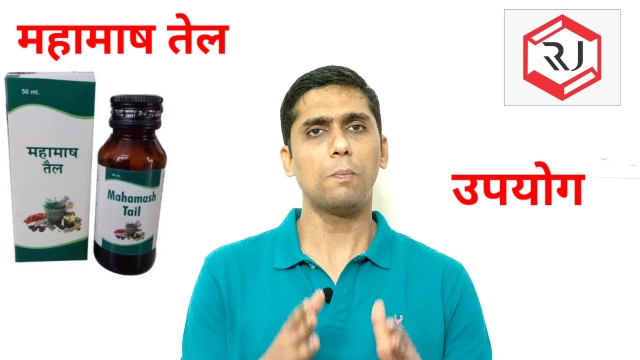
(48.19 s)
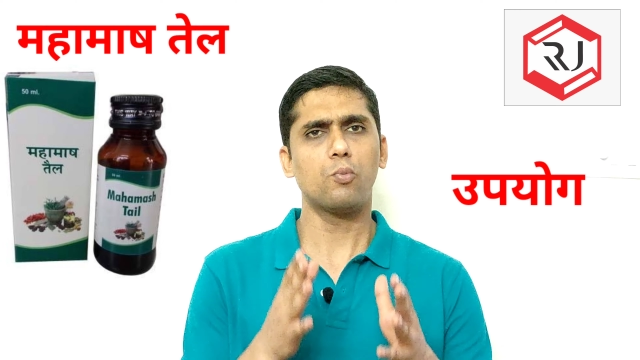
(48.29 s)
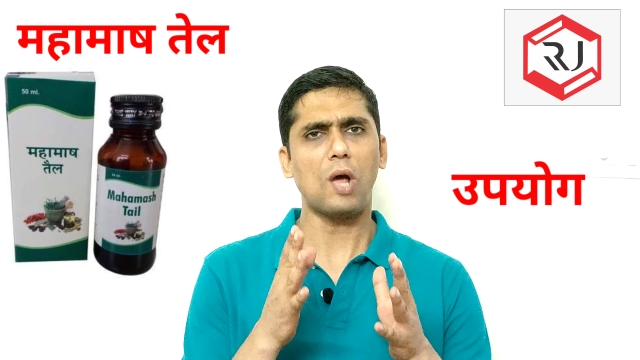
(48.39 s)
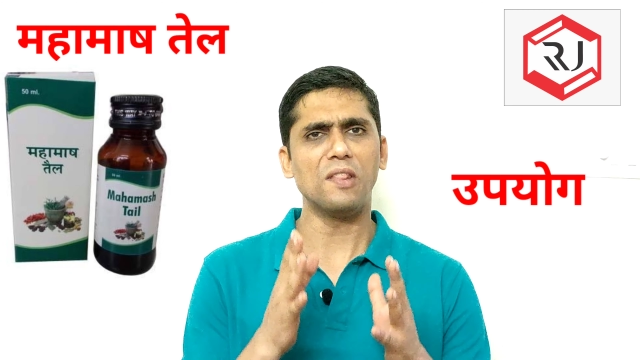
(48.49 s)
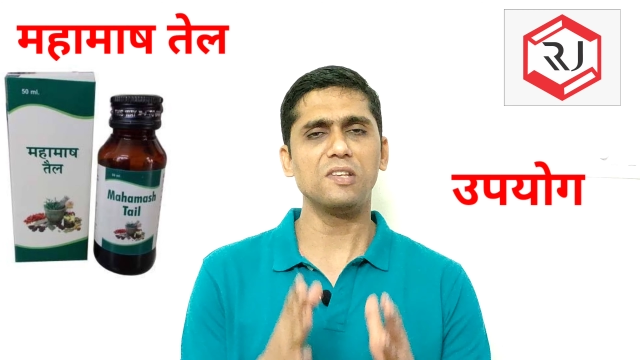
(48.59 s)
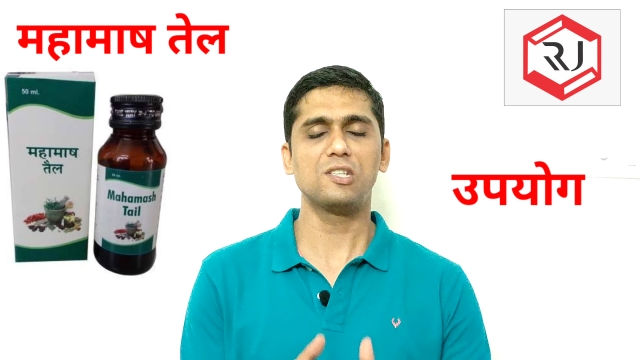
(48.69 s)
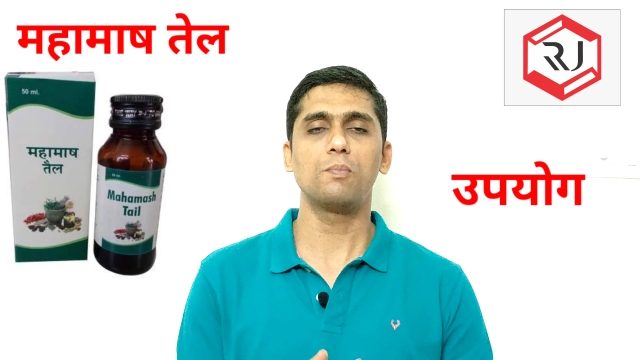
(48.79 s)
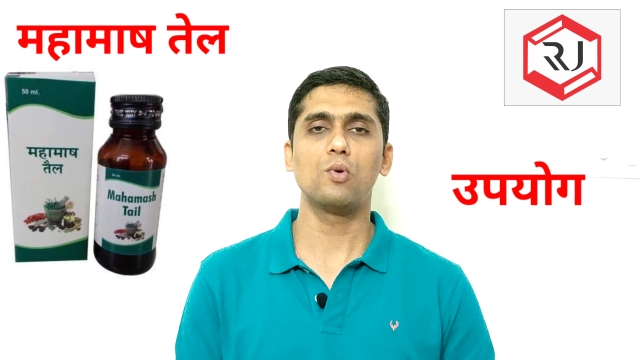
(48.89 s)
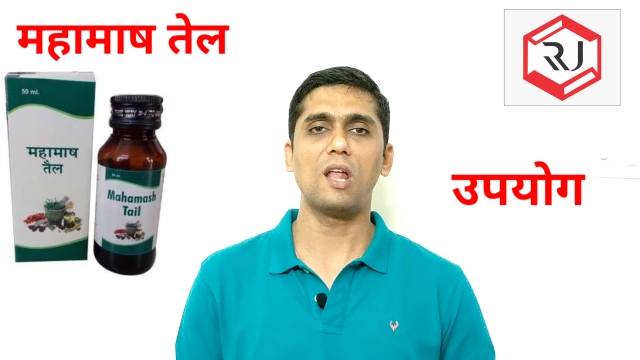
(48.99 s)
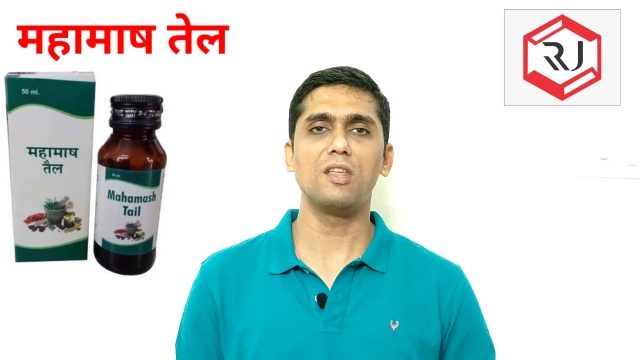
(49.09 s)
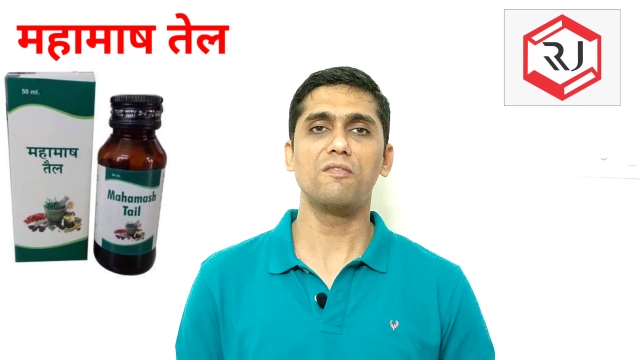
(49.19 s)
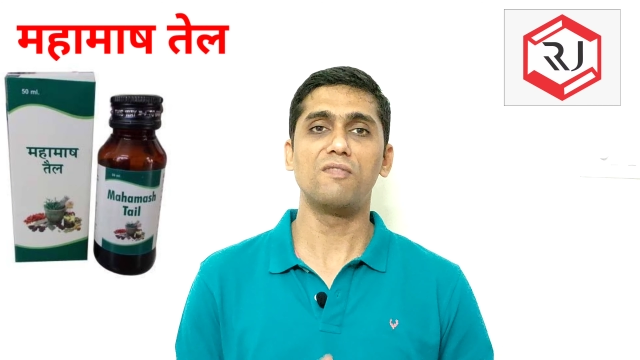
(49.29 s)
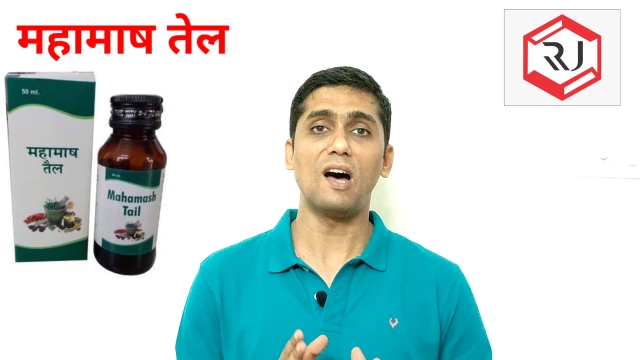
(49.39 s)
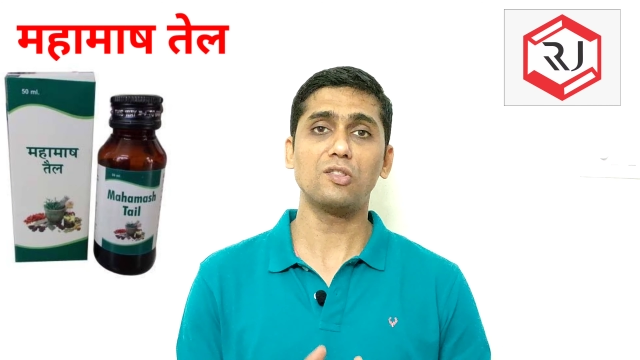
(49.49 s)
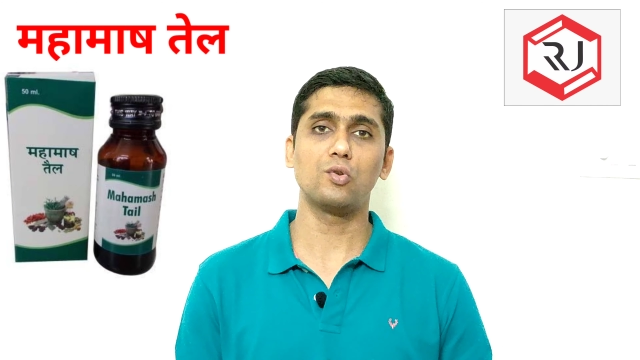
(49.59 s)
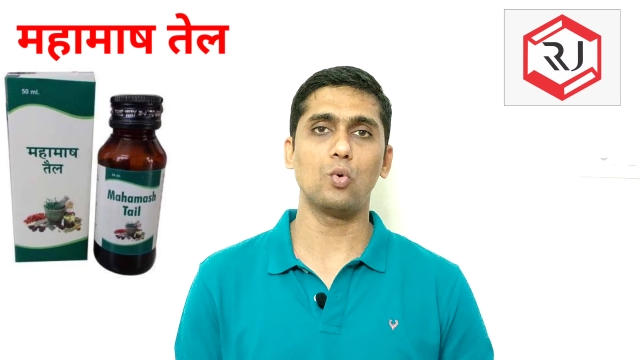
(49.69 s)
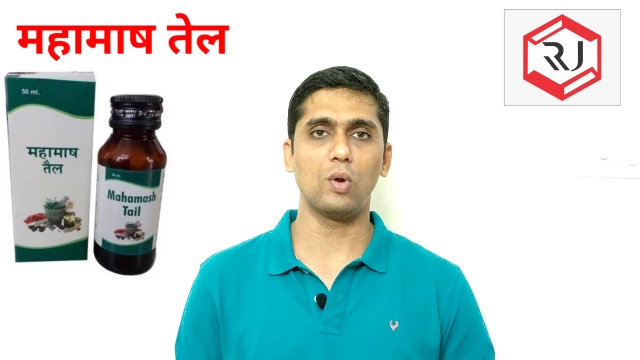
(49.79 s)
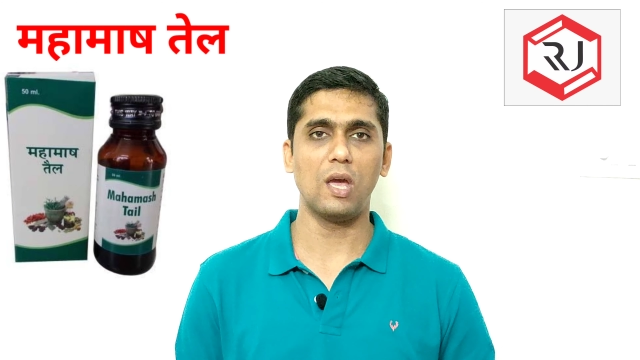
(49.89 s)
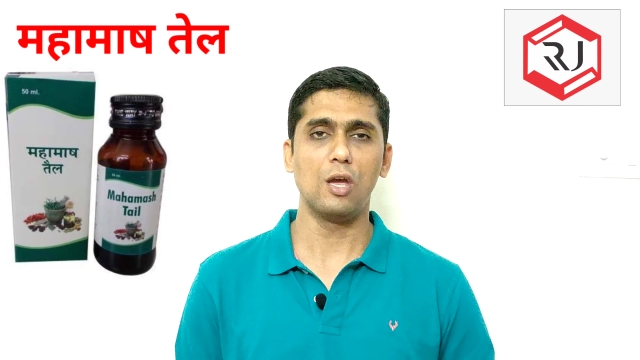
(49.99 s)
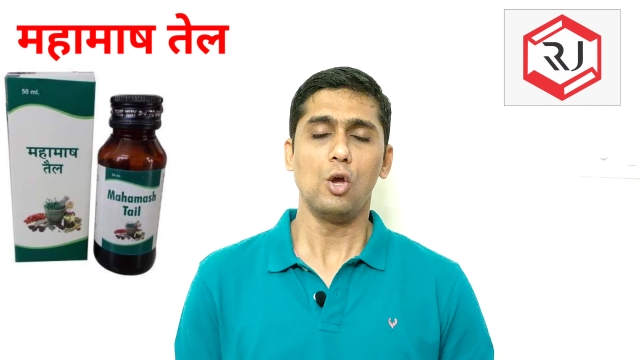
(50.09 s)
पुराने से पुराने वात रोग
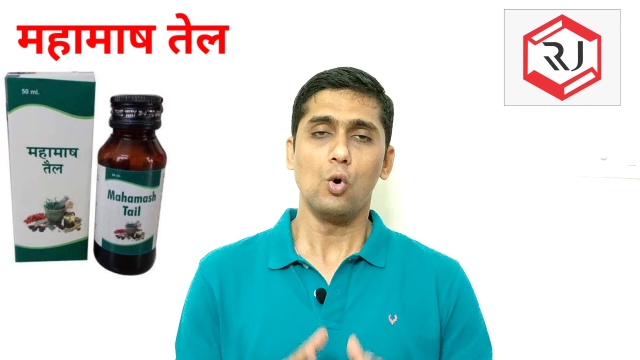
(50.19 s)
हैं